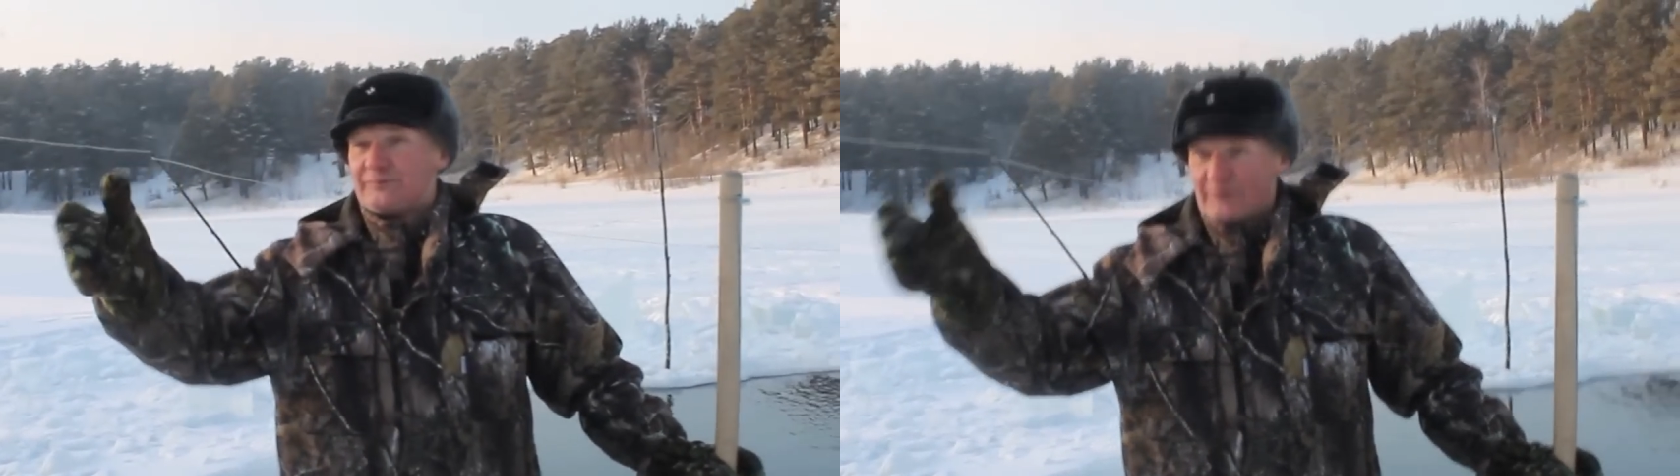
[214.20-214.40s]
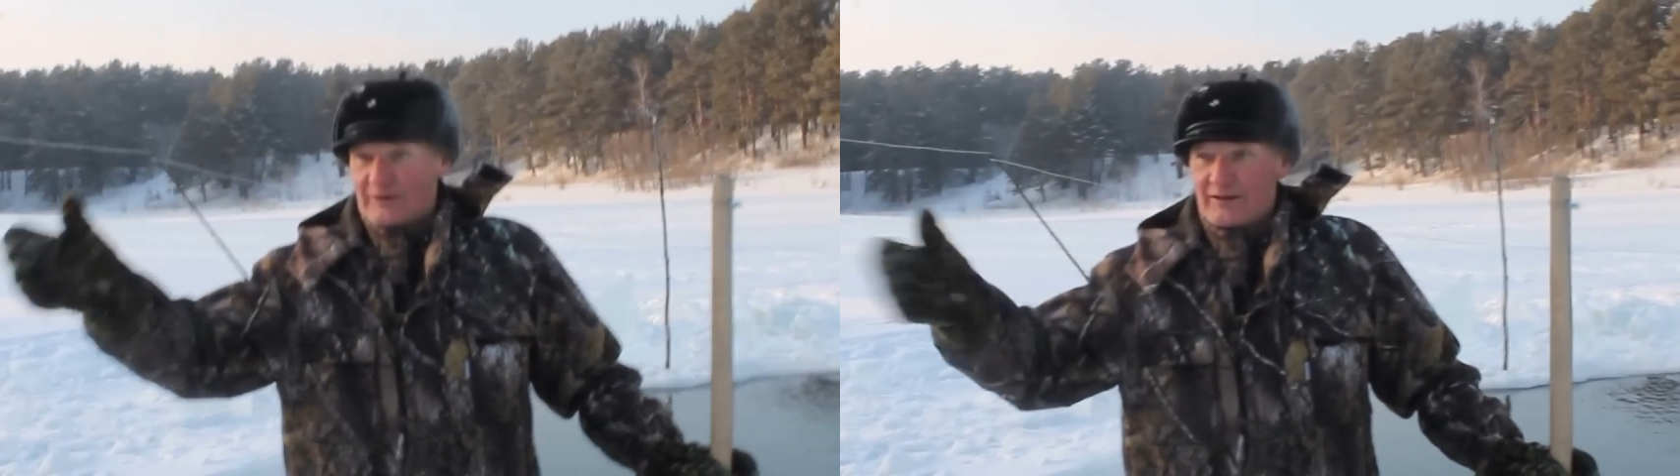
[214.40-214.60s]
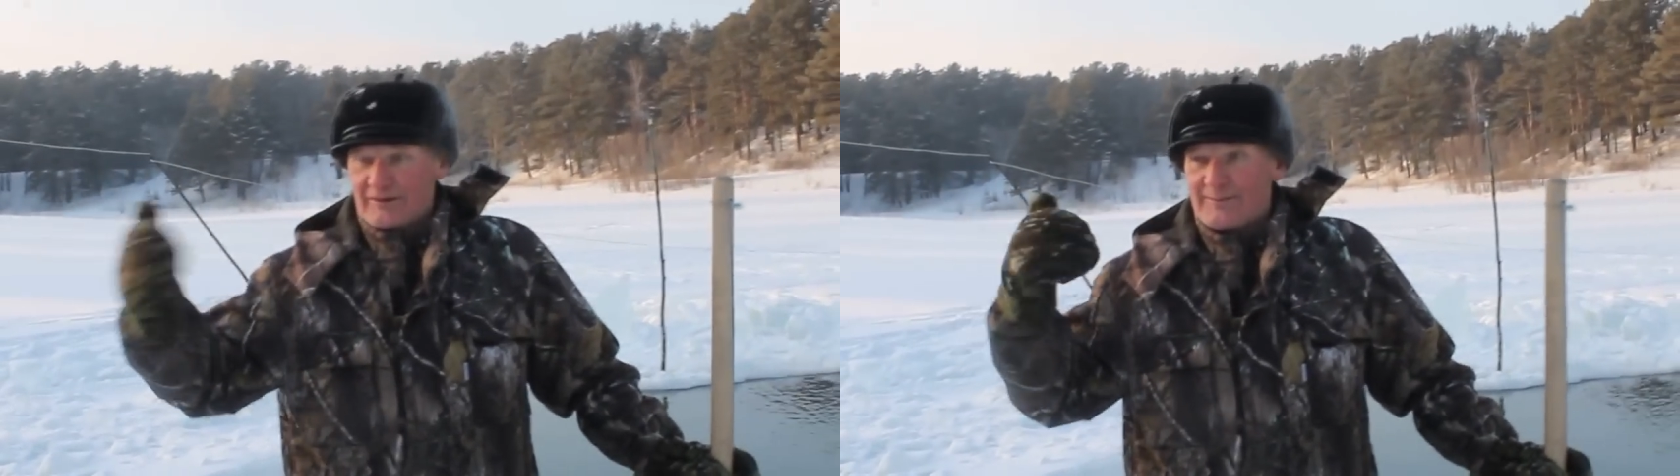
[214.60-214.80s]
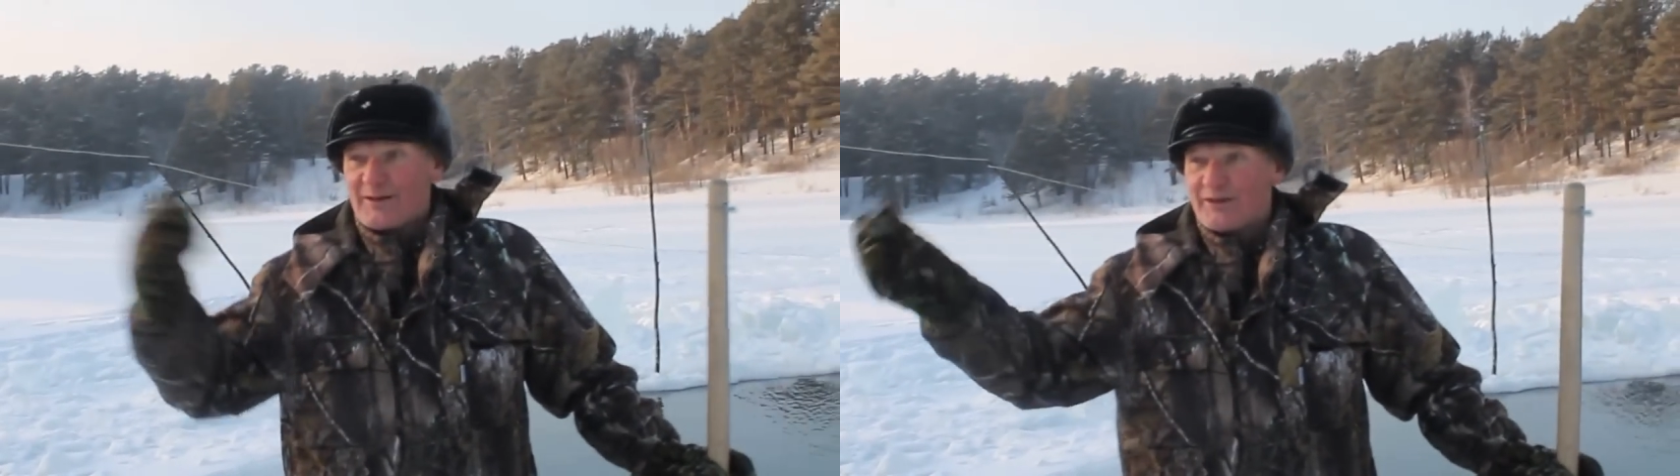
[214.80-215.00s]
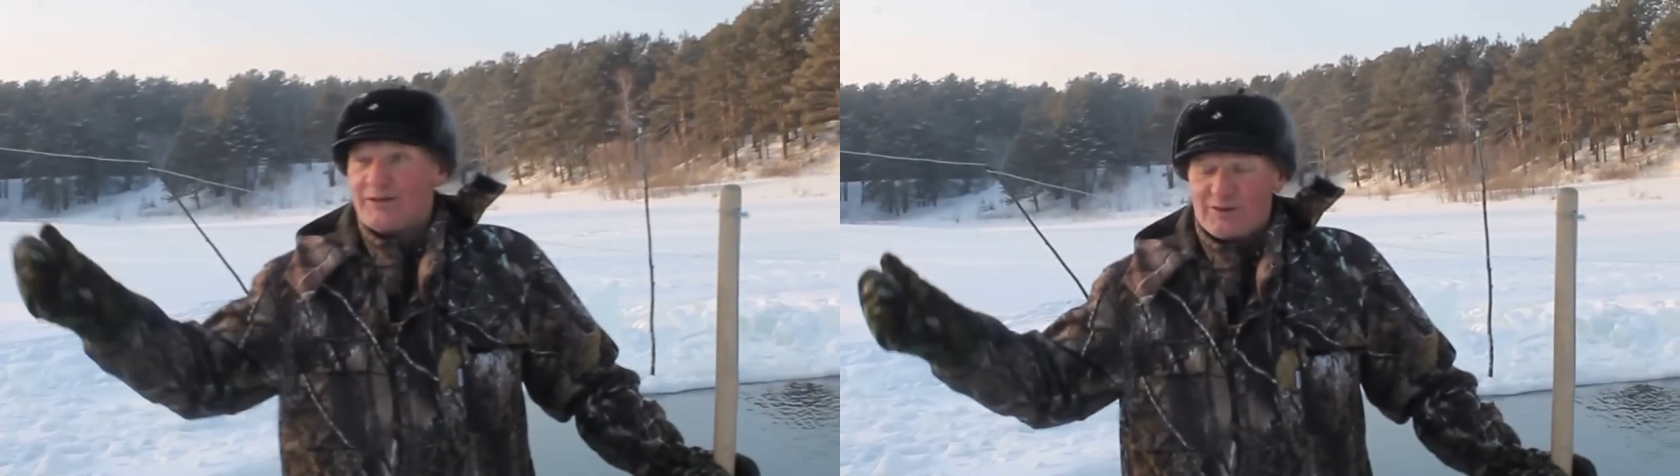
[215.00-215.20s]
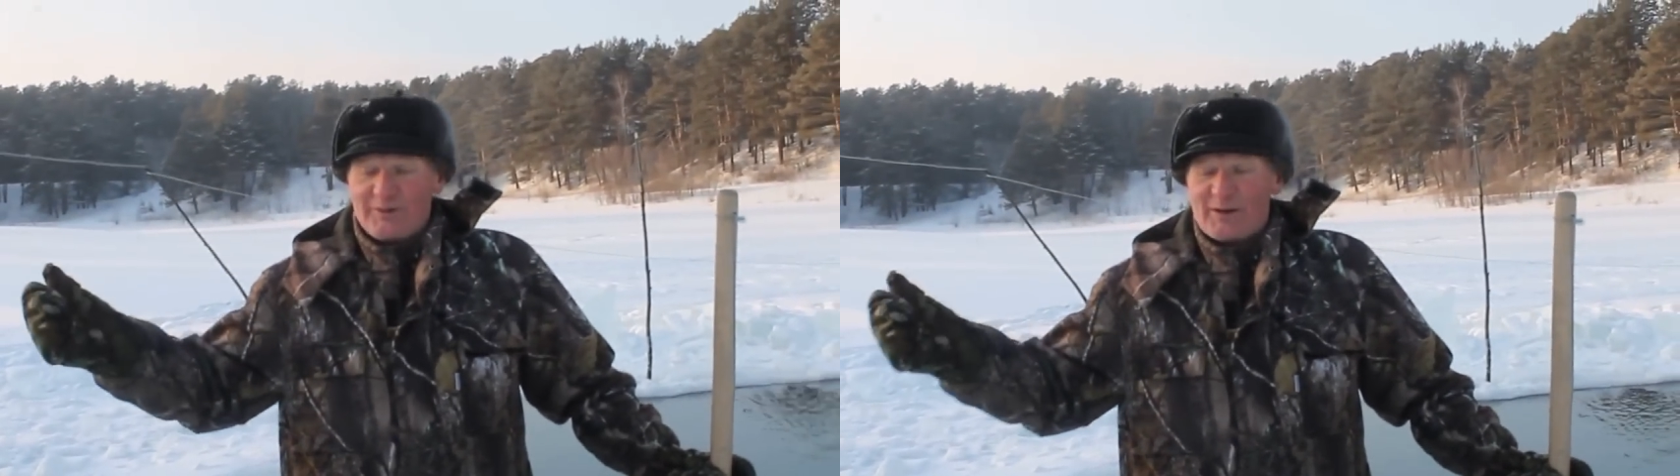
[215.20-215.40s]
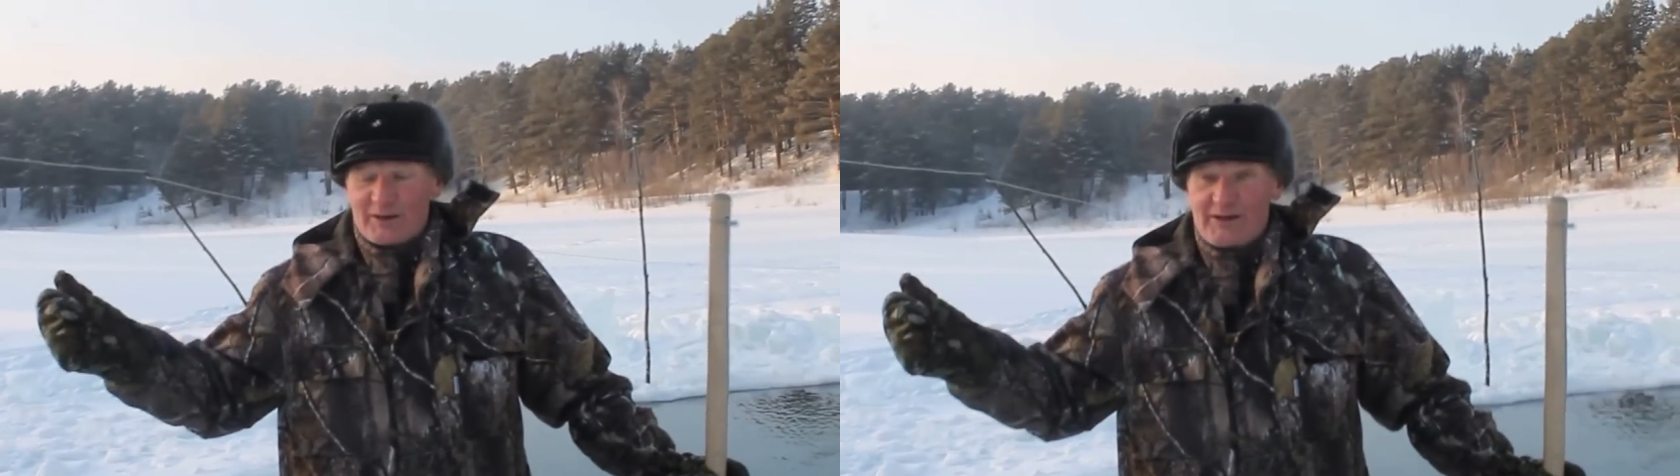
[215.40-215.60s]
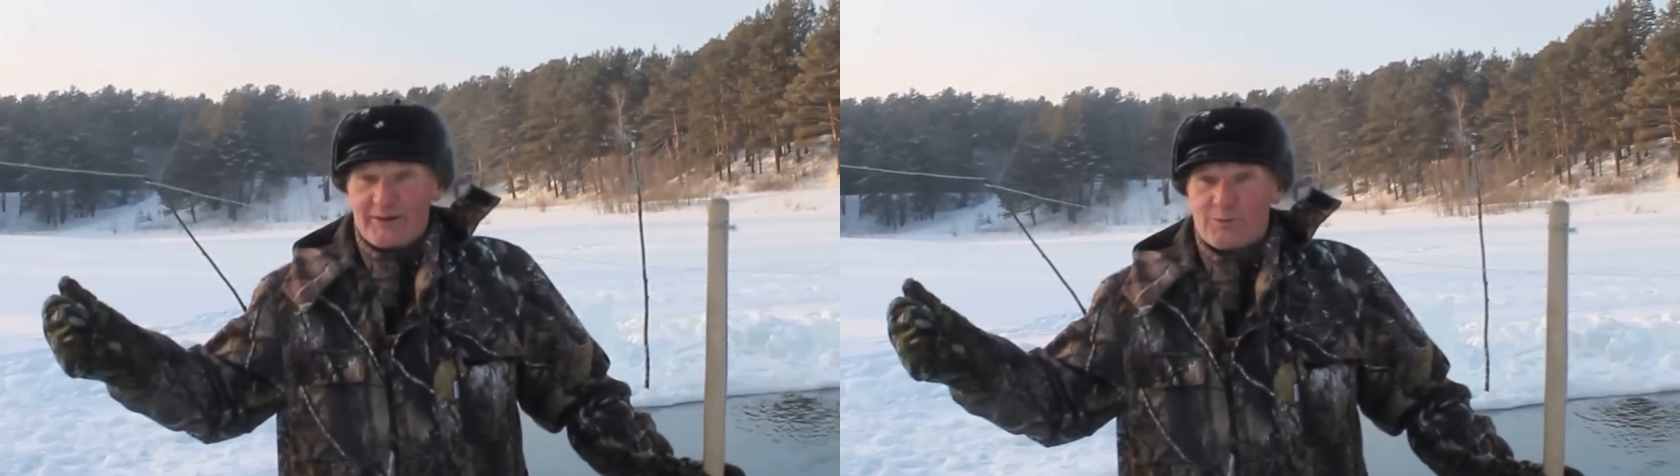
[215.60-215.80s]
где-то машина у тебя
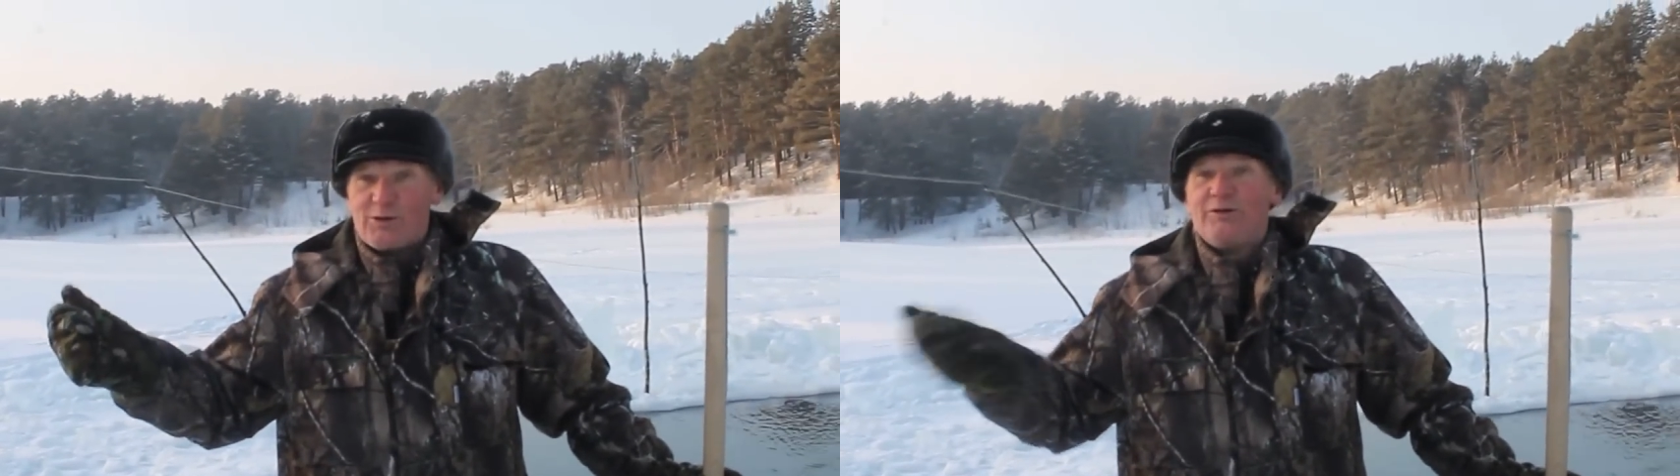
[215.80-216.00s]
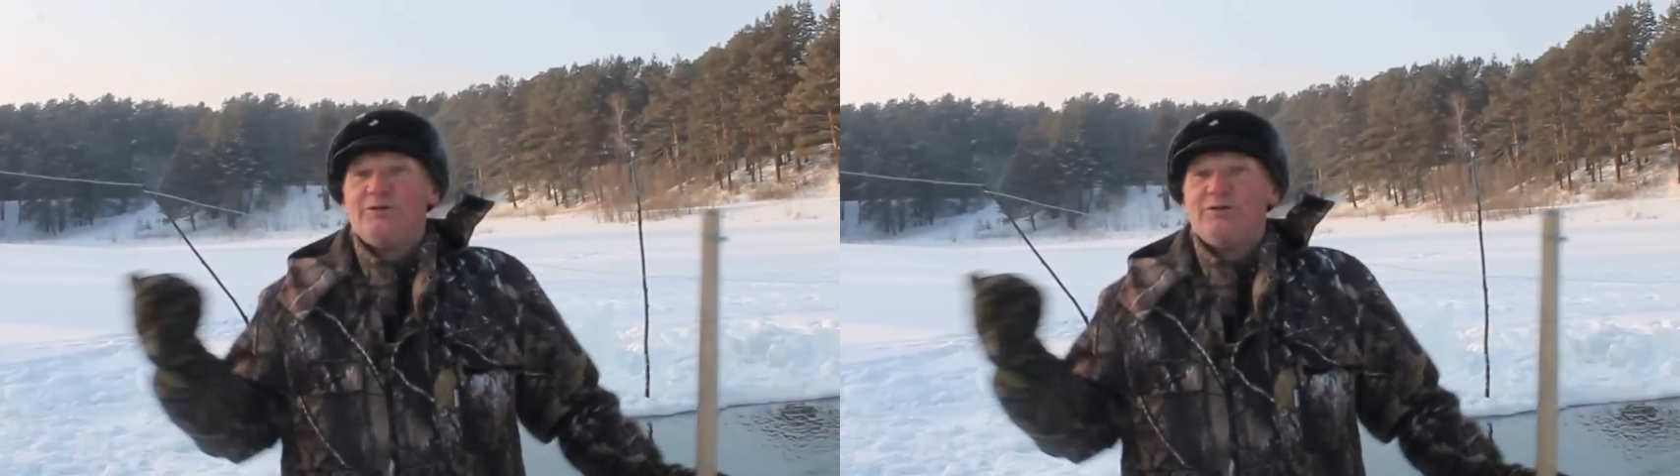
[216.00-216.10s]
далеко,